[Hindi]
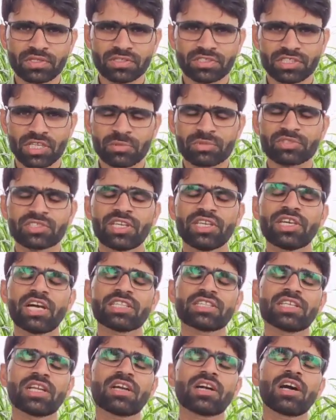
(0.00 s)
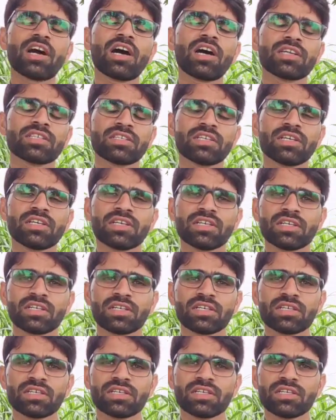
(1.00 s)
जब से यात्रा का
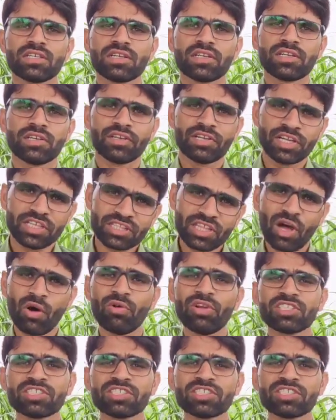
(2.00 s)
नेताओं